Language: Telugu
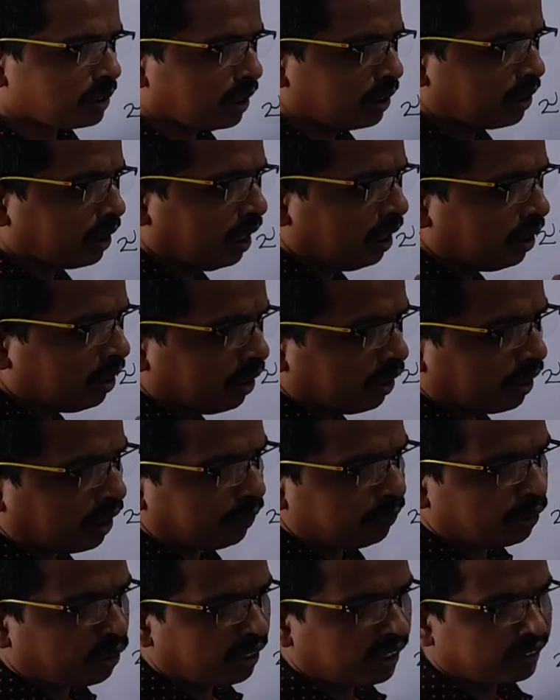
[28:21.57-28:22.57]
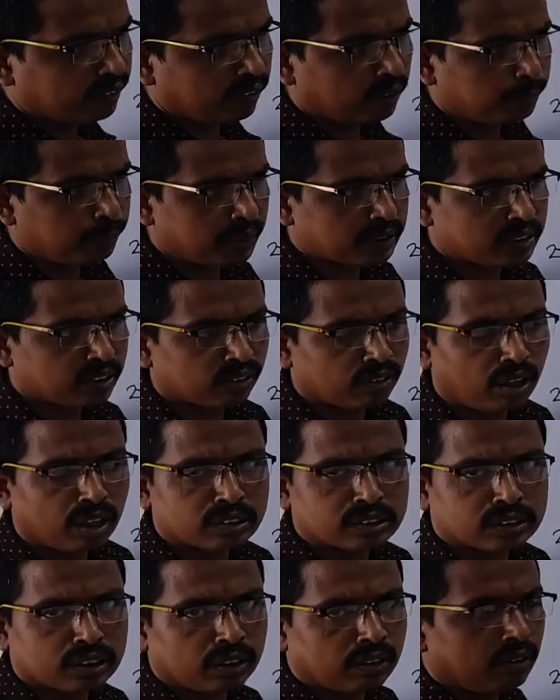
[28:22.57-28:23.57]
రచయిత ఎవరు అనేటువంటి ప్రశ్నకు
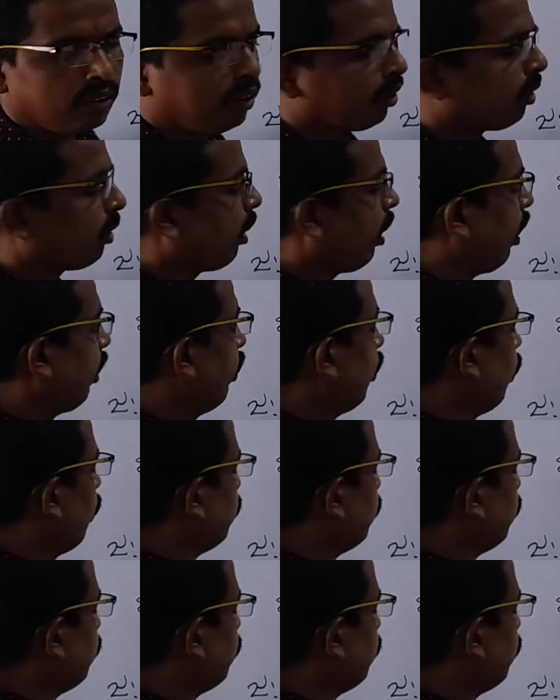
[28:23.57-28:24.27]
ఆన్సర్ కార్ల్